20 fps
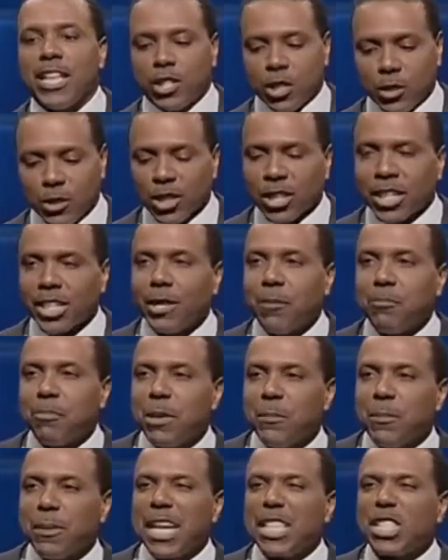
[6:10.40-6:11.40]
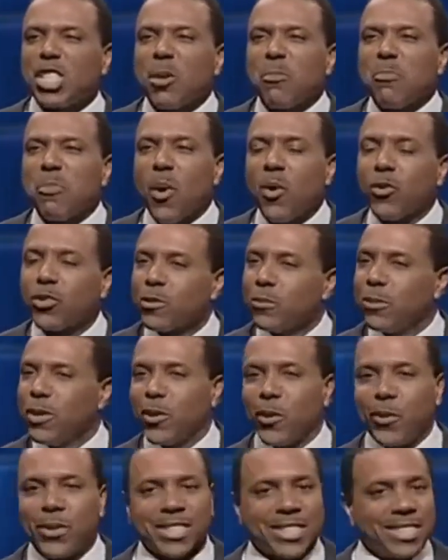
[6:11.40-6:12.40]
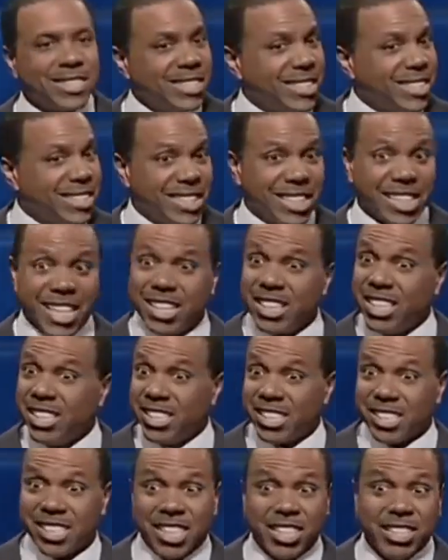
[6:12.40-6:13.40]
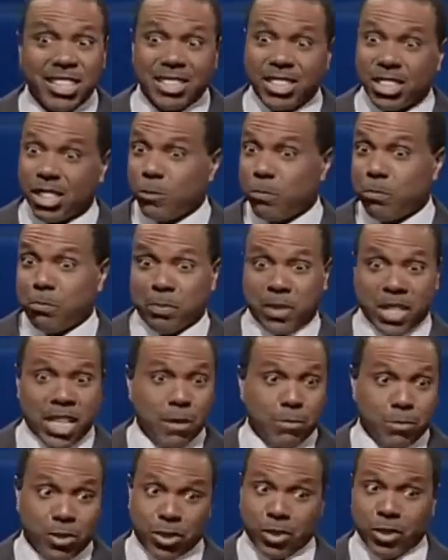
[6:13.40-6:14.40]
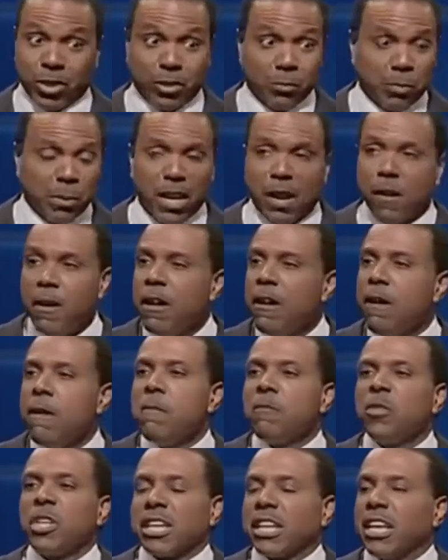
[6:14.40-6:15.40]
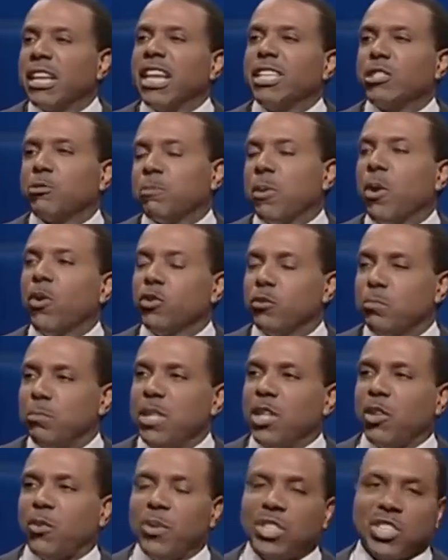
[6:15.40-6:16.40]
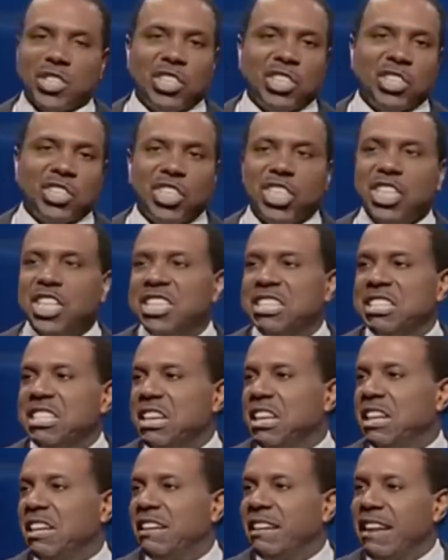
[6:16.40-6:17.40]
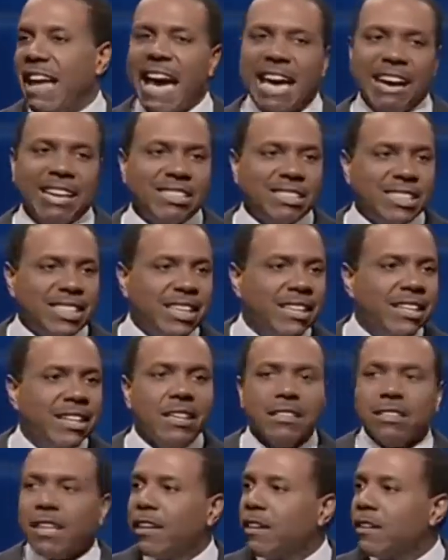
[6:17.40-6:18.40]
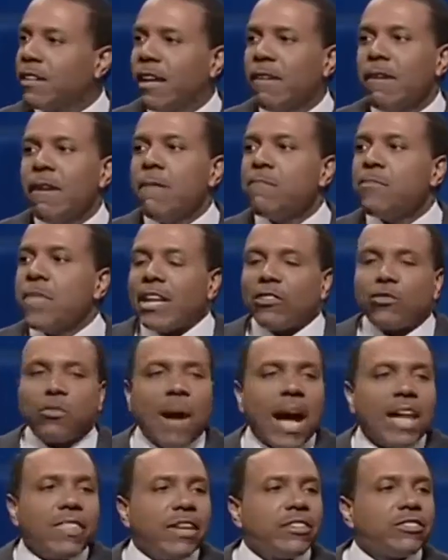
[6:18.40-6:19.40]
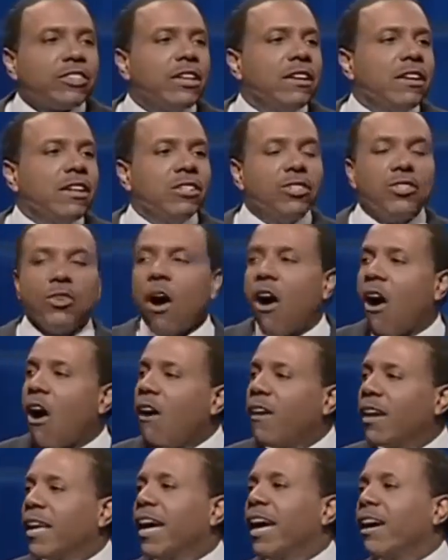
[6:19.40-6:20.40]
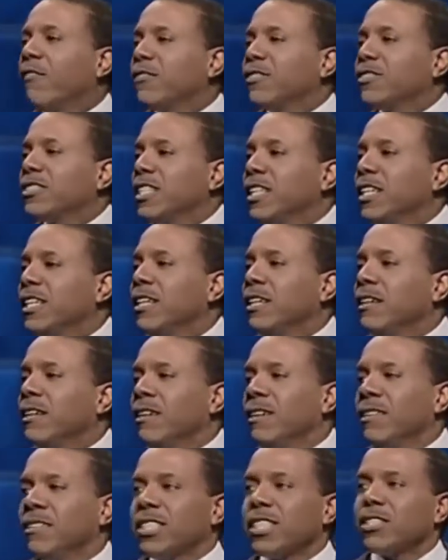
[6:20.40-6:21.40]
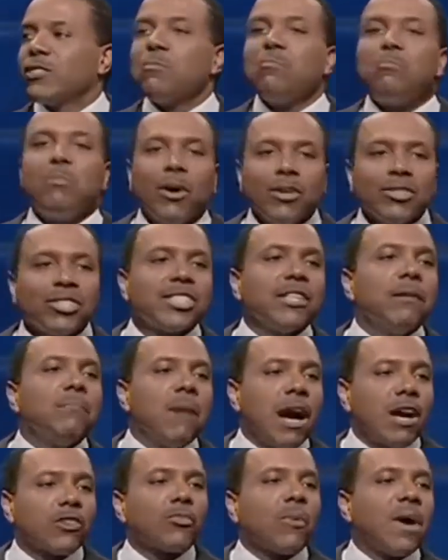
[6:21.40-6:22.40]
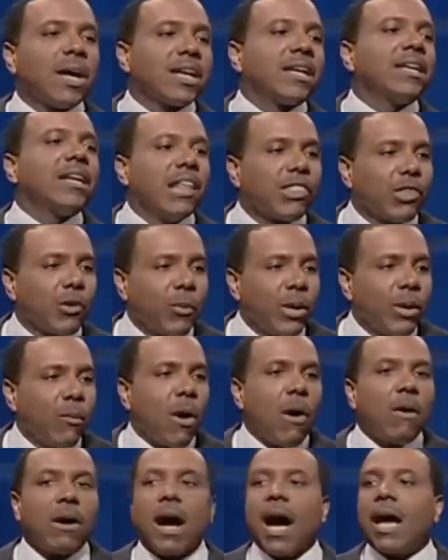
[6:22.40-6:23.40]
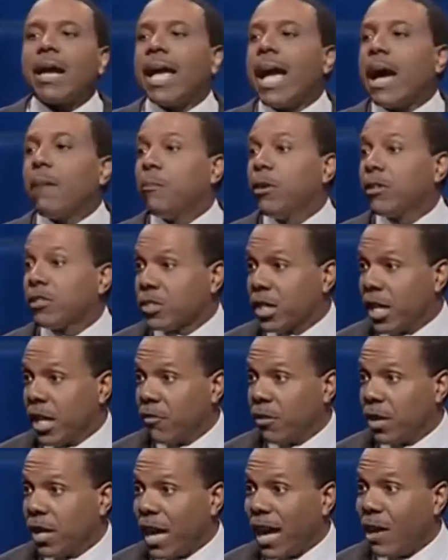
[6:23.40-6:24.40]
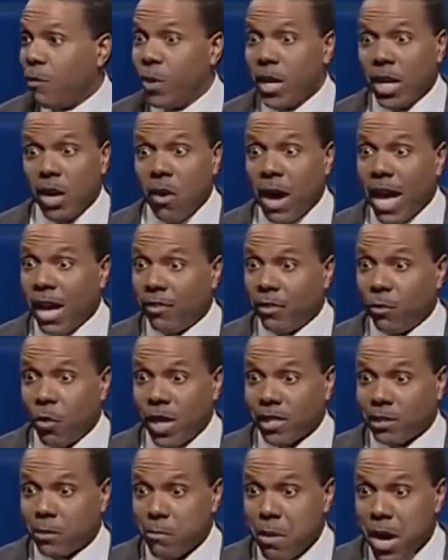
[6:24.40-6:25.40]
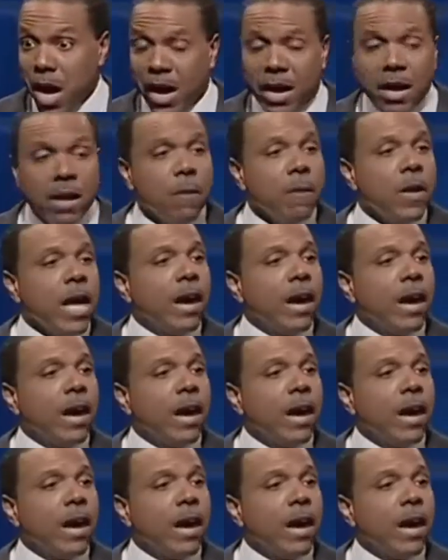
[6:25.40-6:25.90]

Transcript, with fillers: Вместо того, чтобы говорить, а еще называются христианами. Это неправильное отношение. Она же христианка, и вот что делает. Вот поэтому мы едва видим милость среди нас. Милость Божья обновляется каждый день, а у нас ее не бывает и раз в месяц.